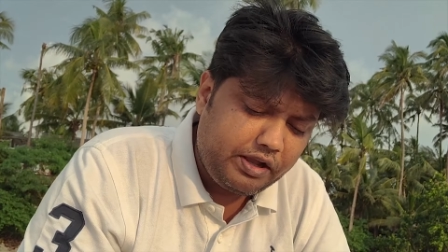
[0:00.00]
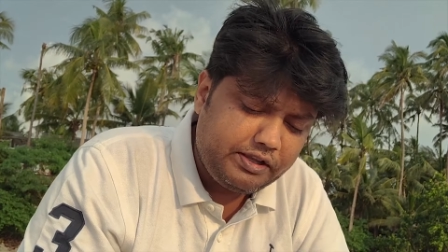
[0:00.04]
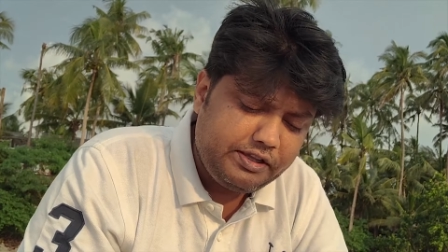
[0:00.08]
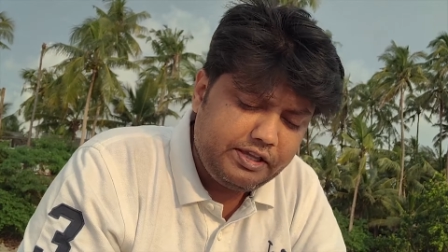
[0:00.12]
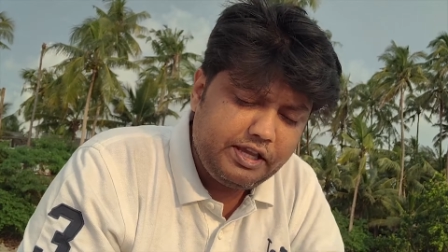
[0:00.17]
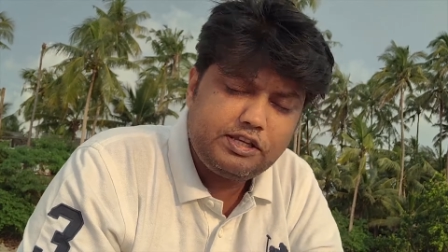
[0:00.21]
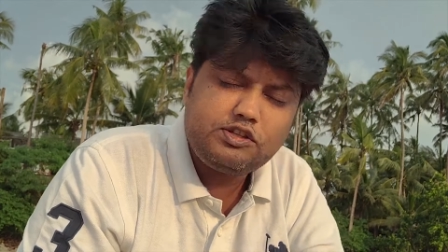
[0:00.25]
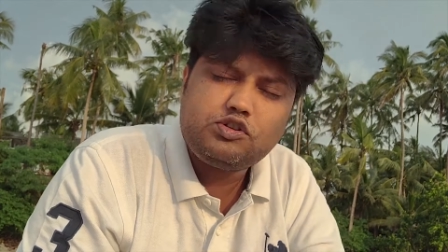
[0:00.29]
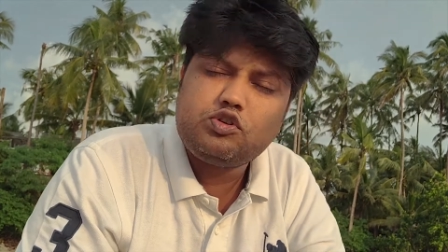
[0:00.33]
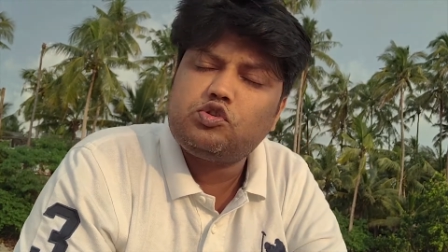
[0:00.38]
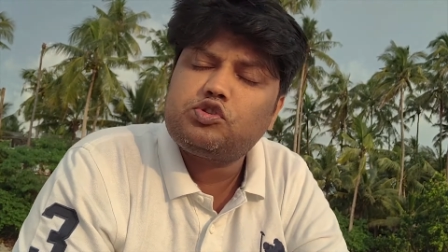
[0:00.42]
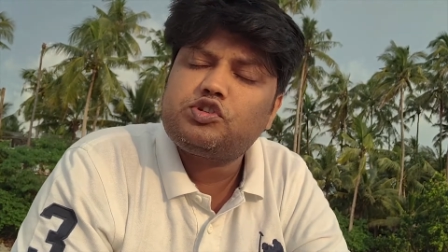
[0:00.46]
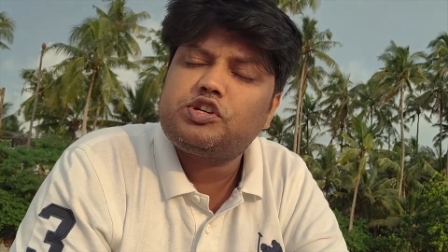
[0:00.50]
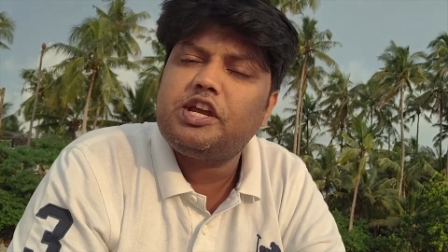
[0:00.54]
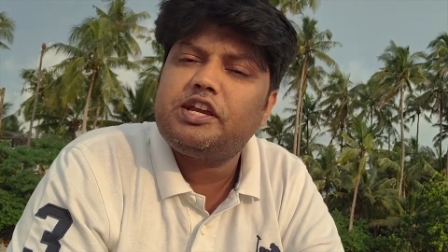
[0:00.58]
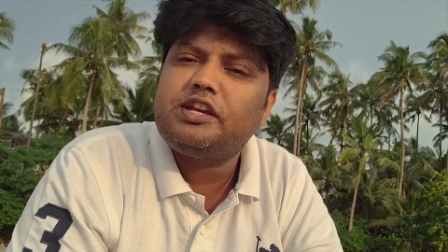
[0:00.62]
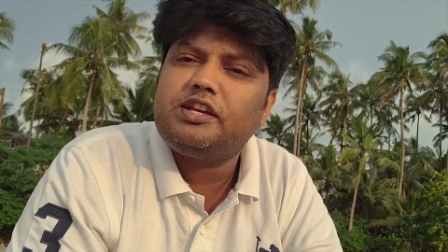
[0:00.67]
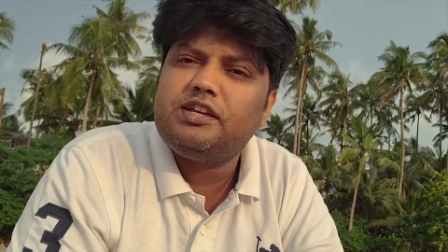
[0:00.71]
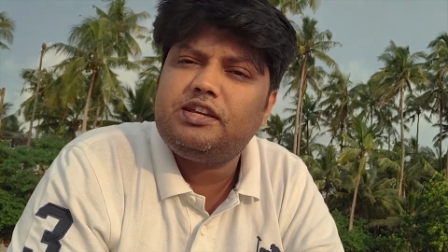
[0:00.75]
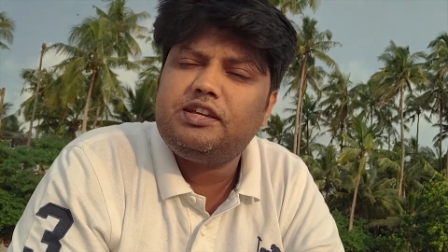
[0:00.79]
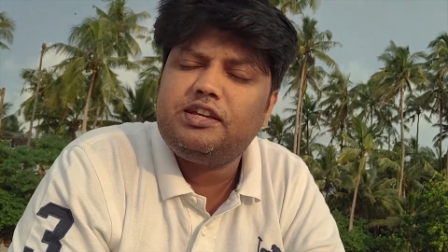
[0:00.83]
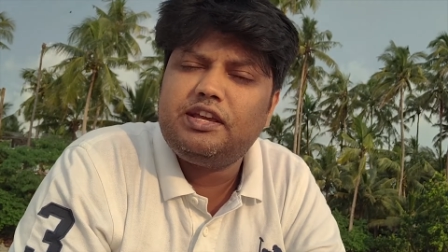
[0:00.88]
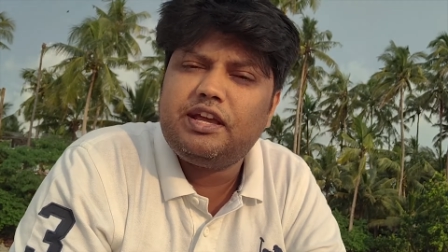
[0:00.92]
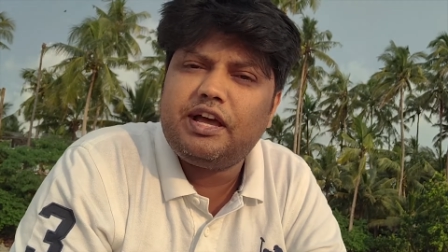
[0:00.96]
ये सोच के
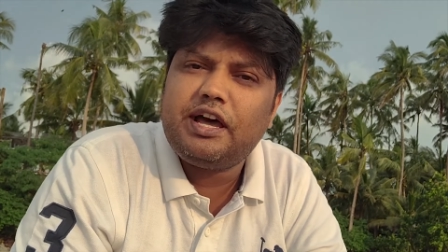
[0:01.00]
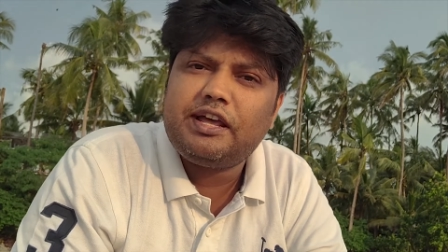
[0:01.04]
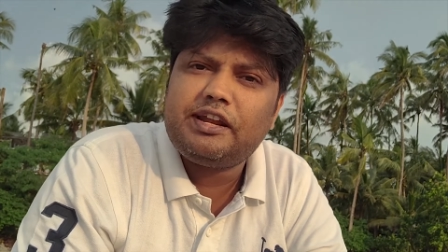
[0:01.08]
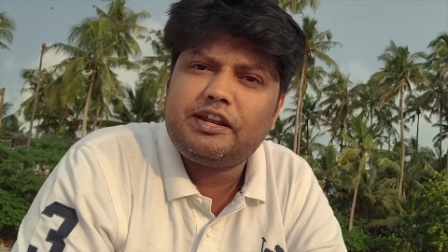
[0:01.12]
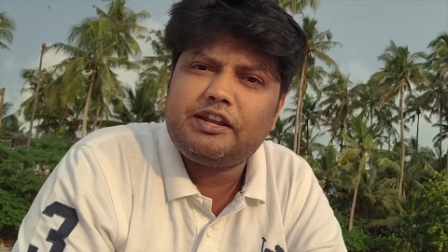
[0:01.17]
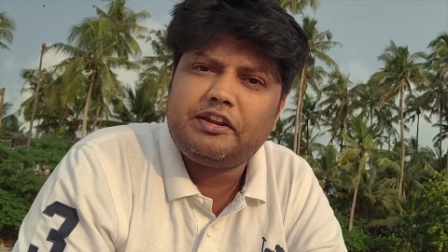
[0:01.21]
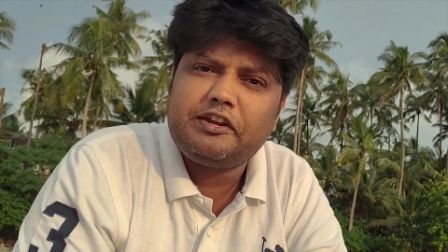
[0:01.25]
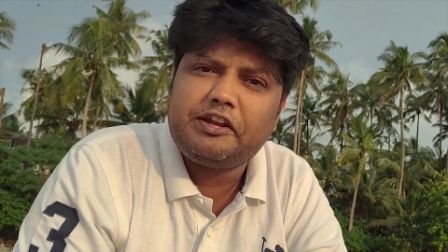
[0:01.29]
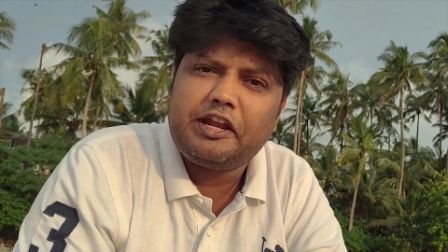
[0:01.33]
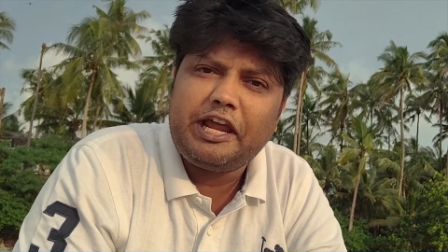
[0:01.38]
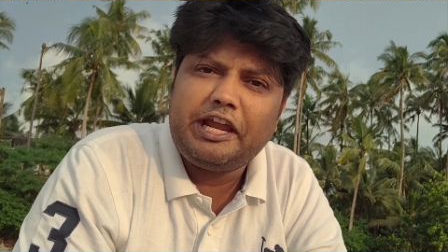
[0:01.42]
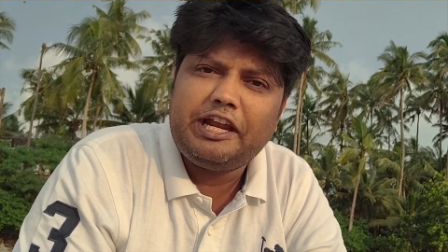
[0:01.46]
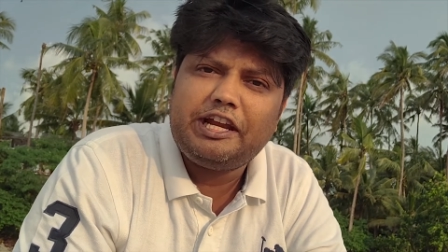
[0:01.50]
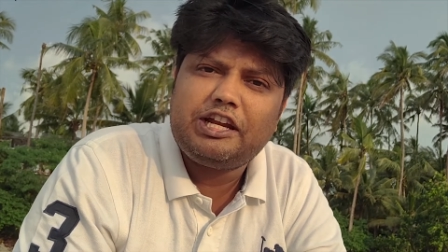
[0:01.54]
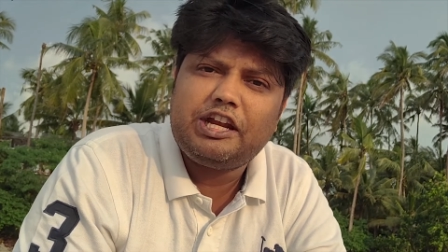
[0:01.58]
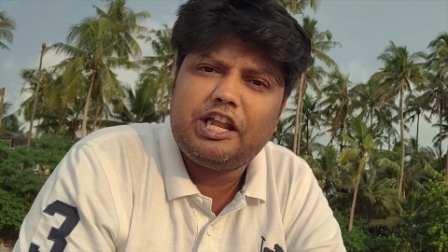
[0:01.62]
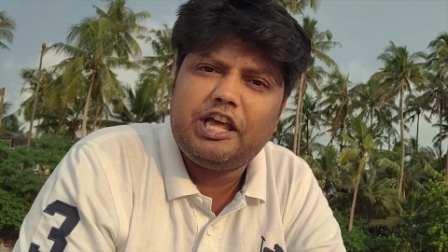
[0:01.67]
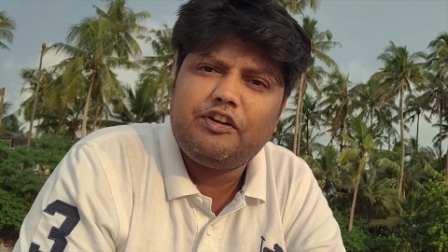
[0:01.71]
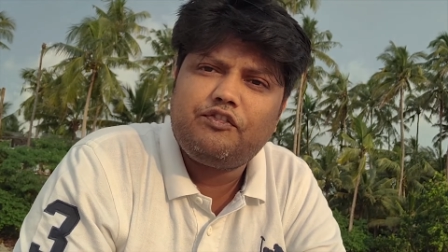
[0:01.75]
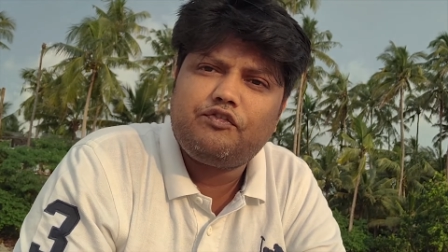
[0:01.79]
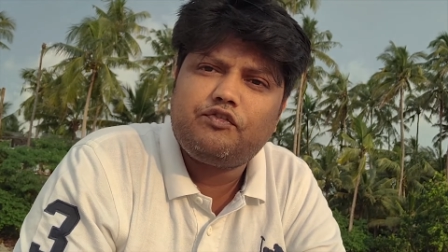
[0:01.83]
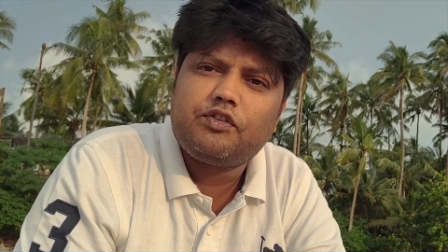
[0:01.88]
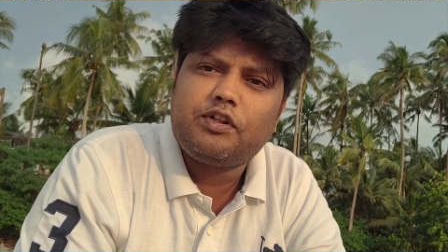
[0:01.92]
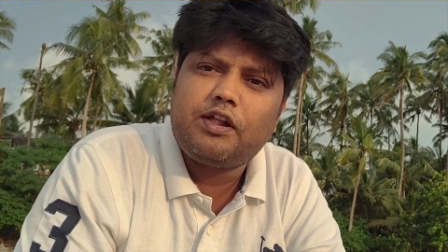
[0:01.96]
कि यार नाइट
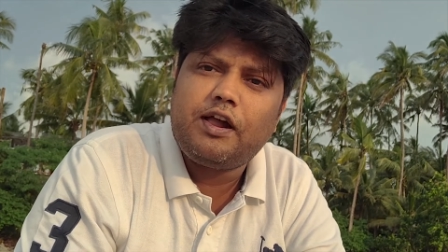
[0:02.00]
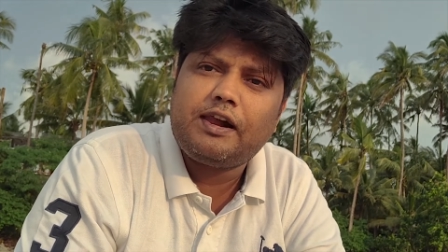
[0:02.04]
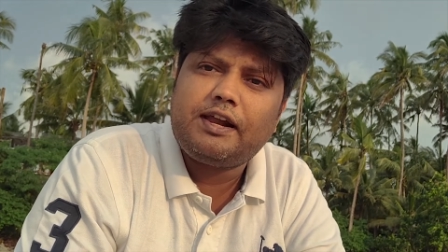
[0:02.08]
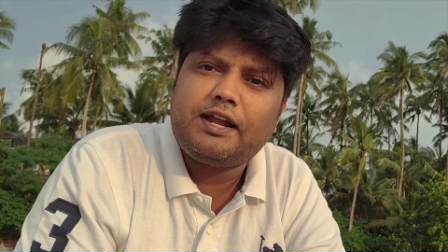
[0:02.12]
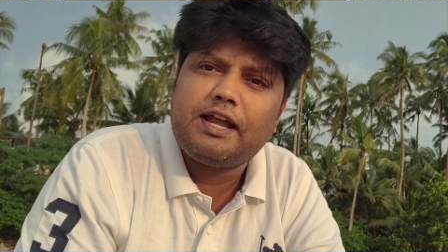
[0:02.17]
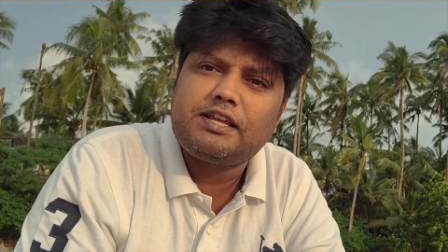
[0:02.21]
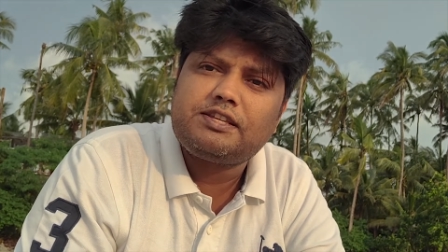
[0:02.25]
लाइफ का